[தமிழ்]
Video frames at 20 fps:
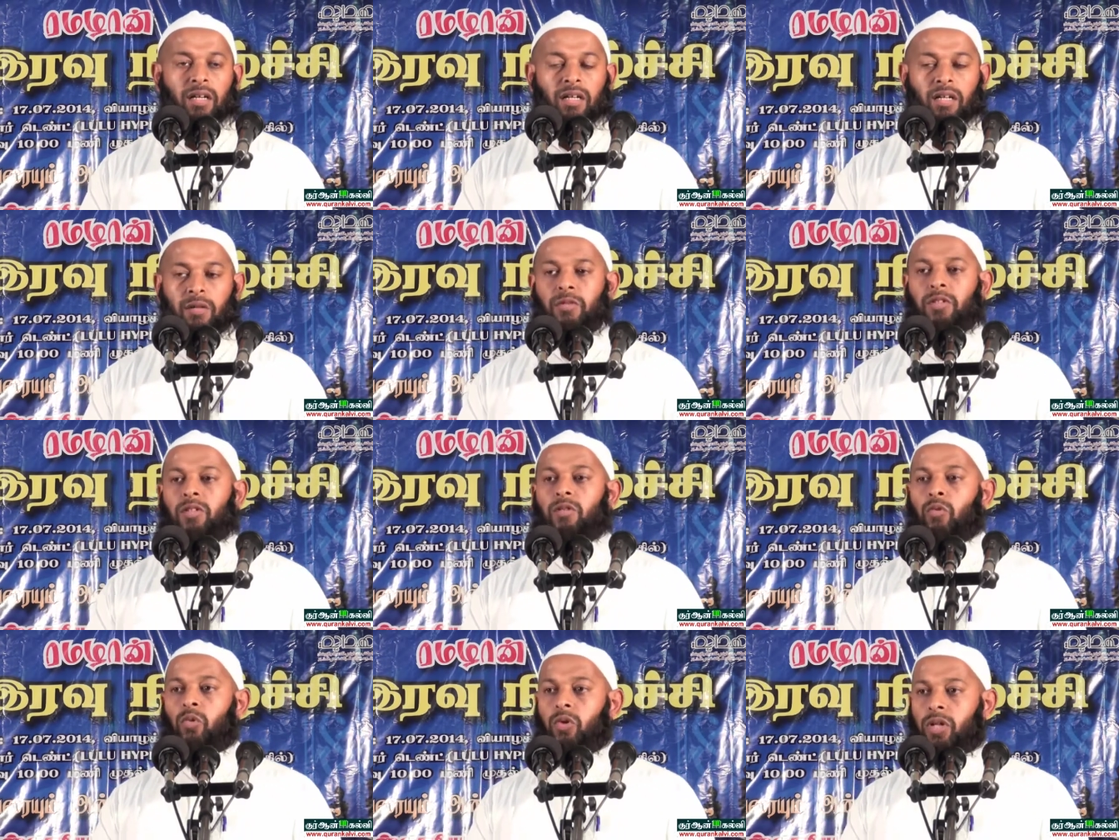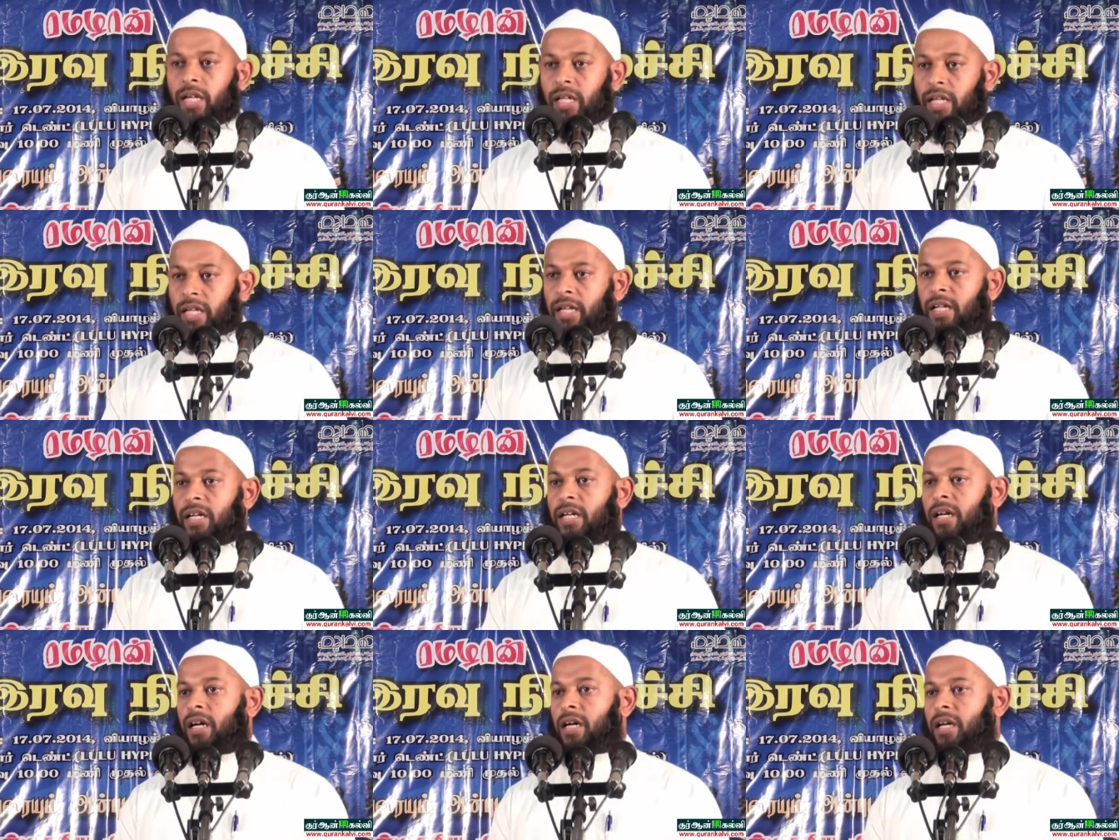நமது ஒரே
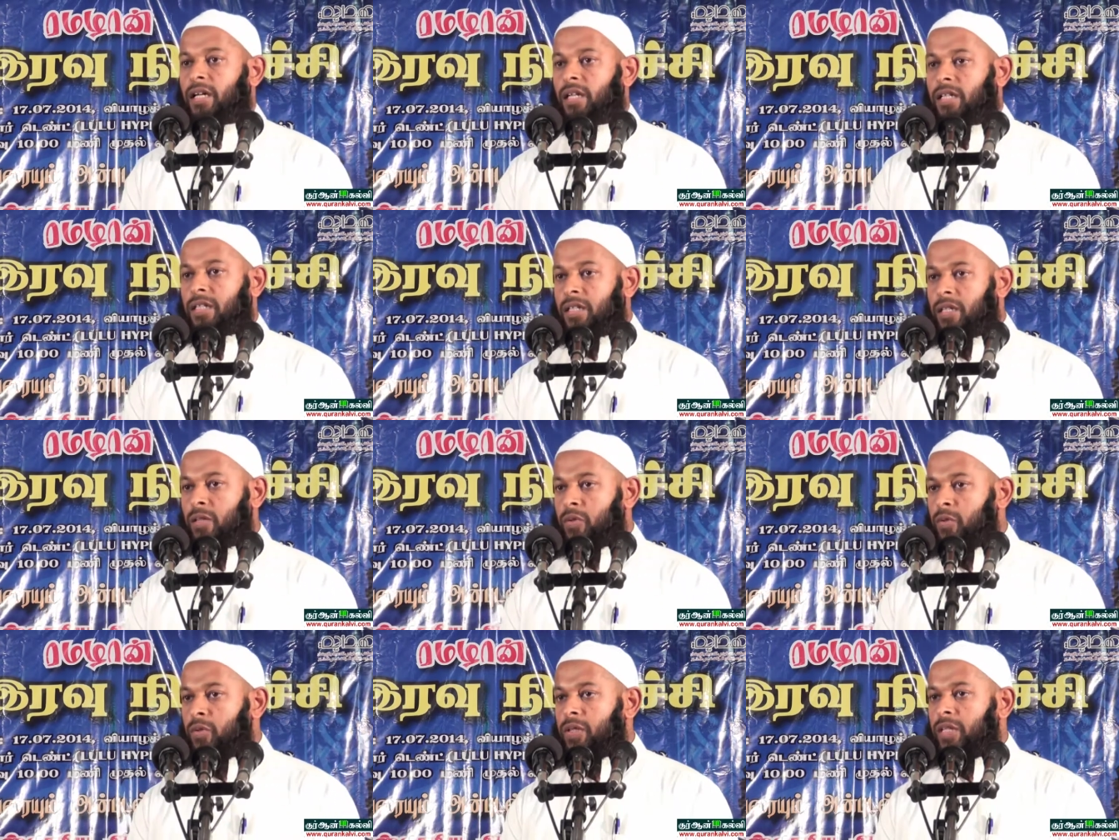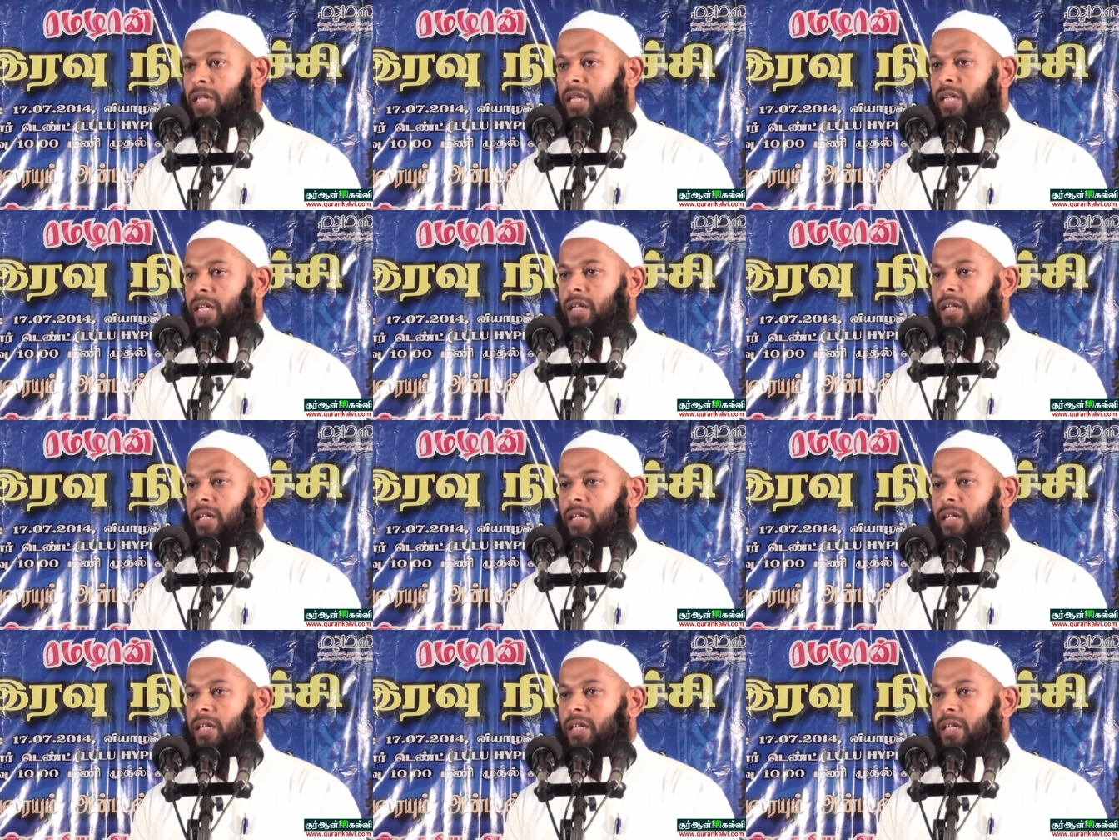இலக்காக இருக்கக்கூடிய